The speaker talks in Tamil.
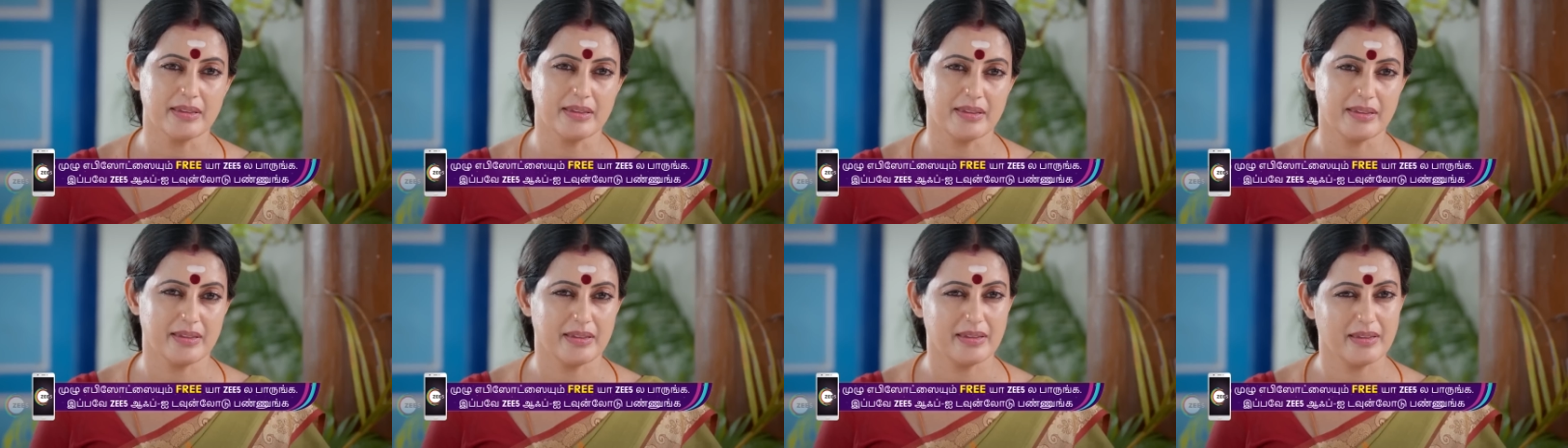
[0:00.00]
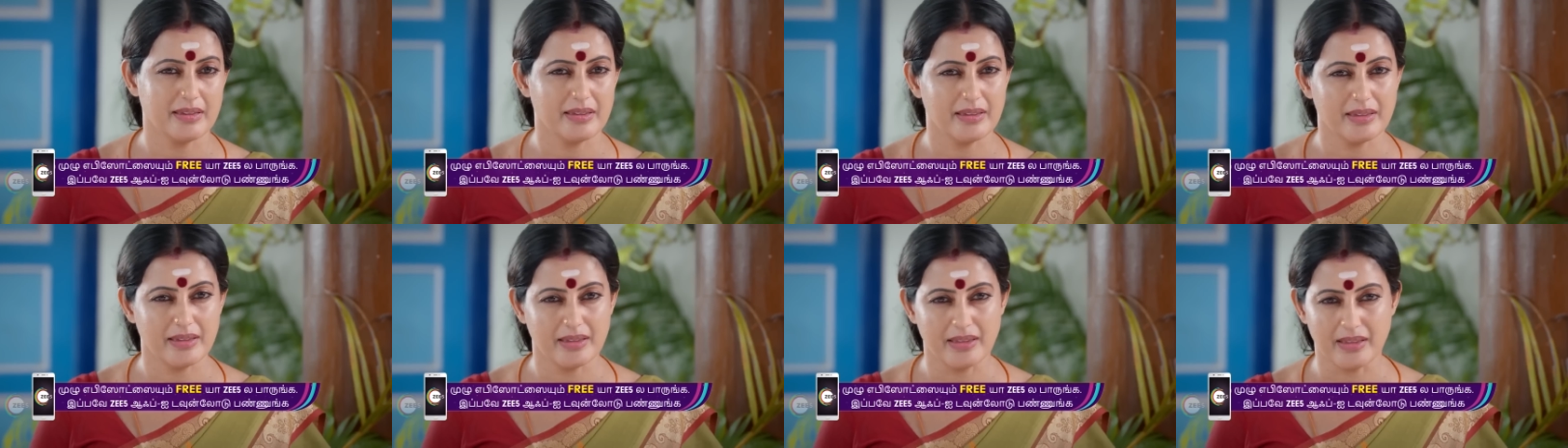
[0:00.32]
மாதிரி
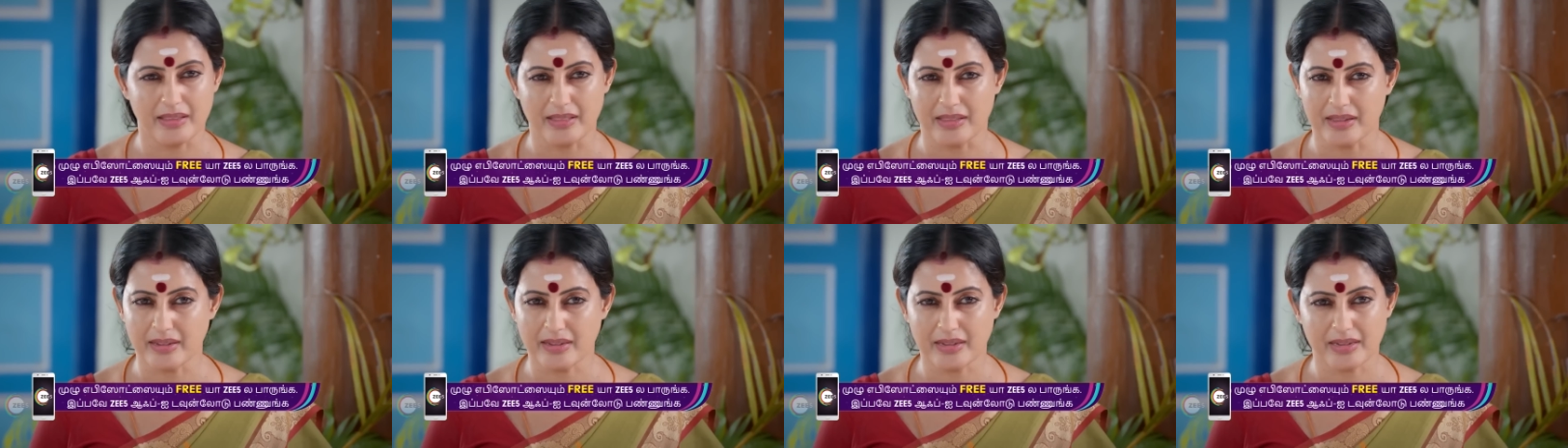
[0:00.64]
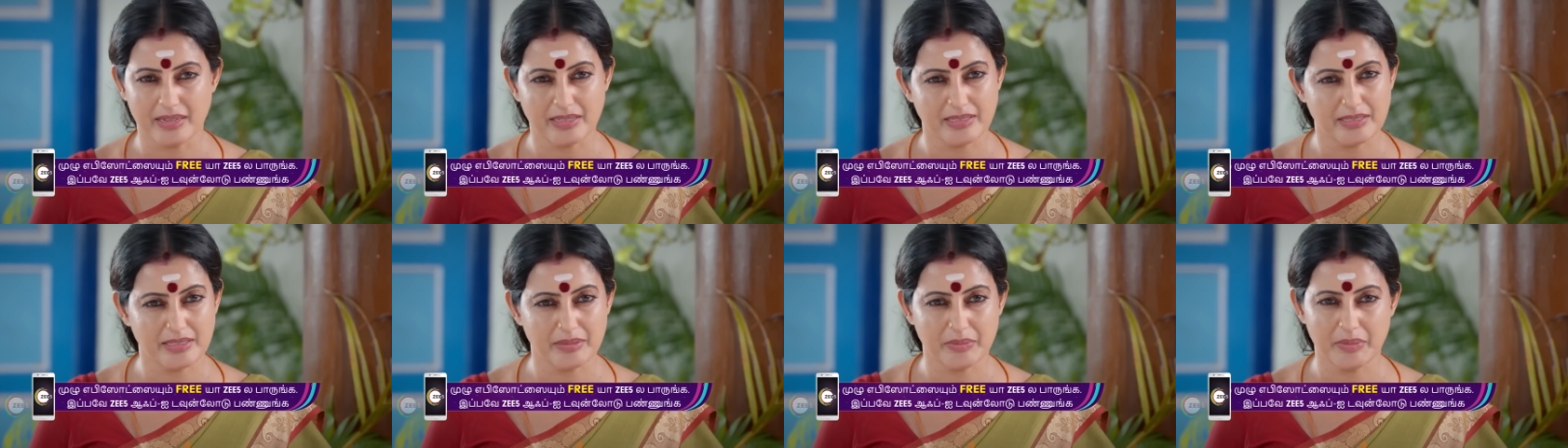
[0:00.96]

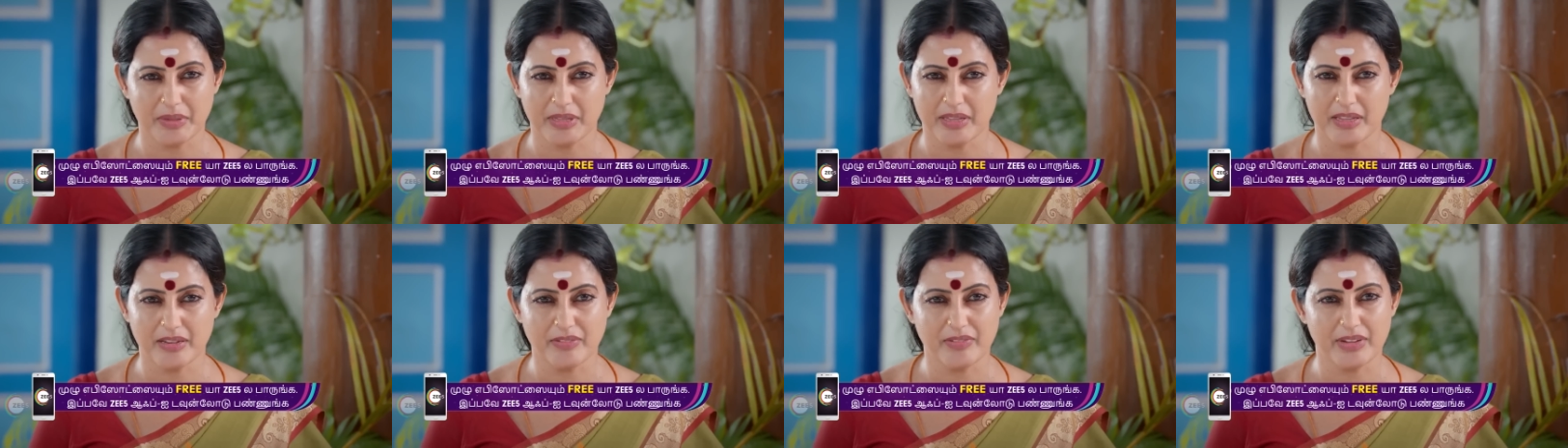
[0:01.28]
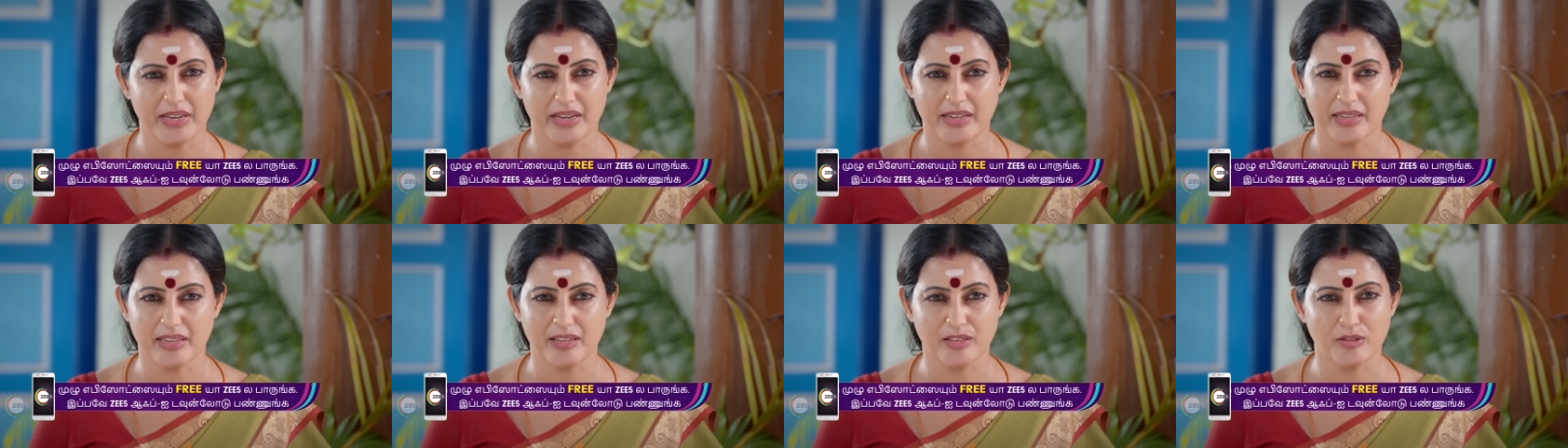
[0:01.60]
ஏதாவது
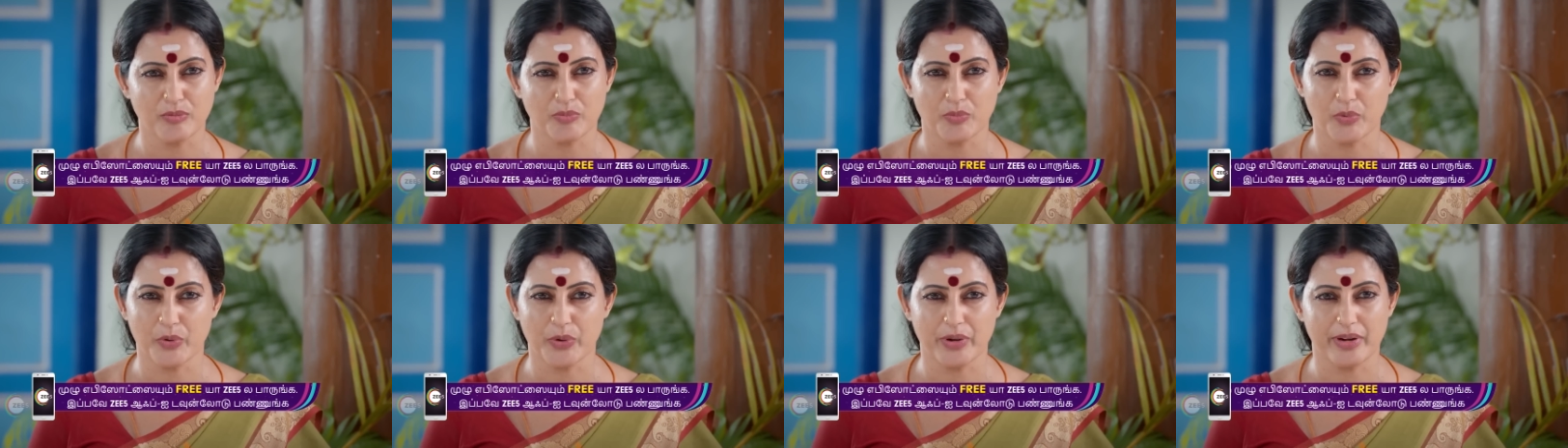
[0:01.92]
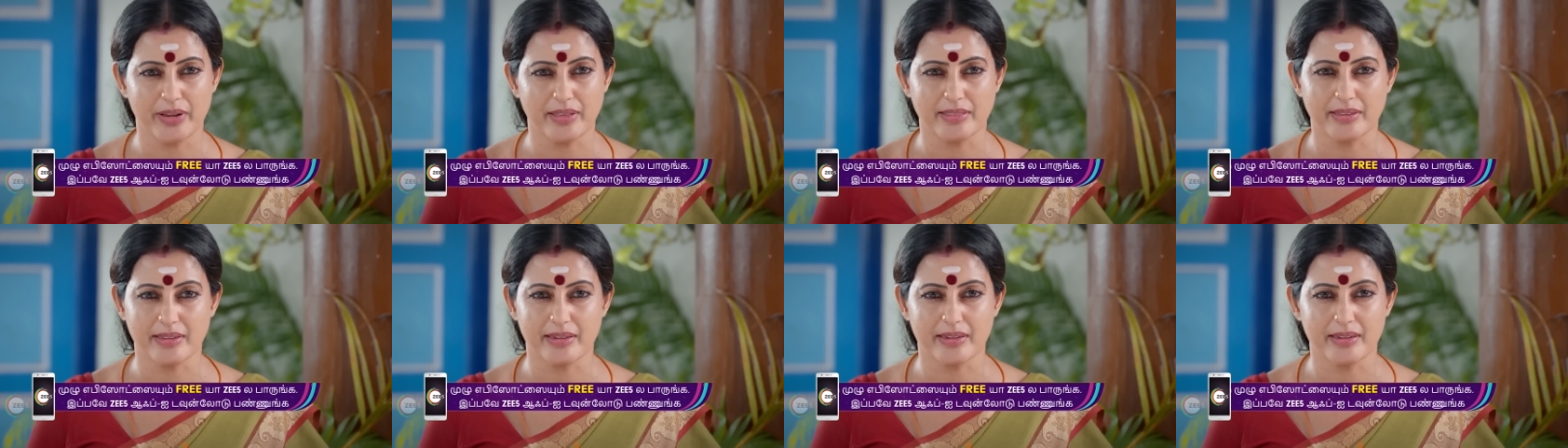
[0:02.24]
கஷ்டமான வேலைக்கு
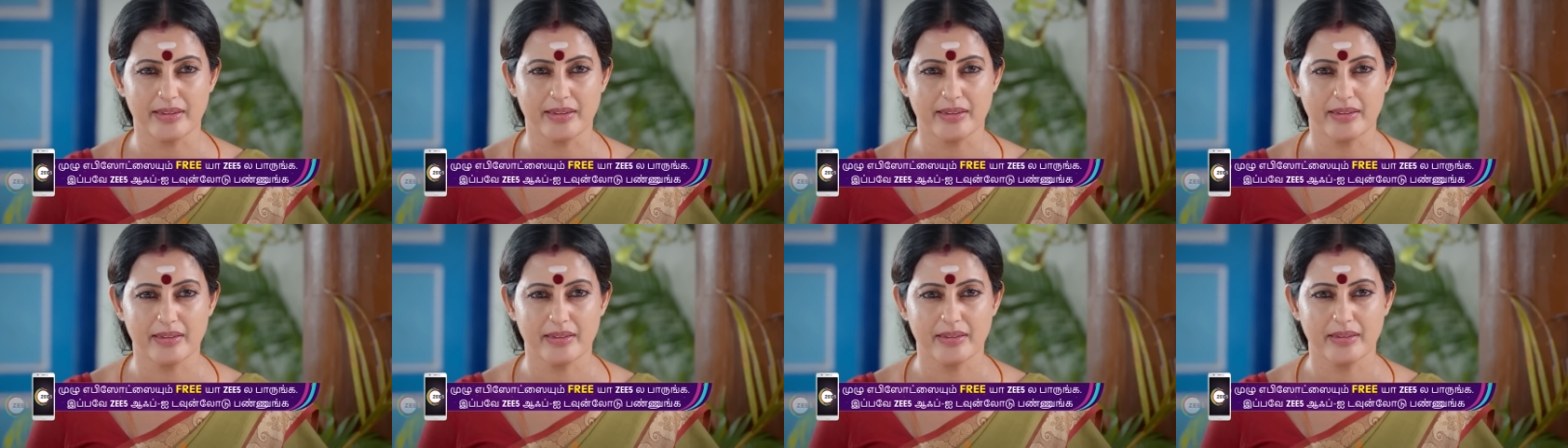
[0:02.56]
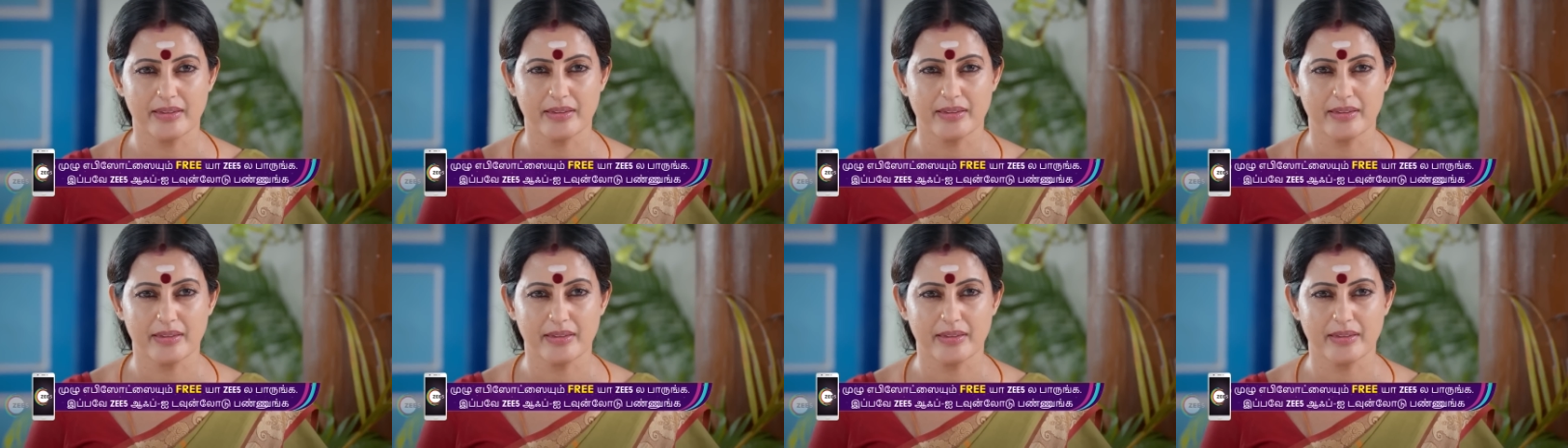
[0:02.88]
போயிடாதீங்க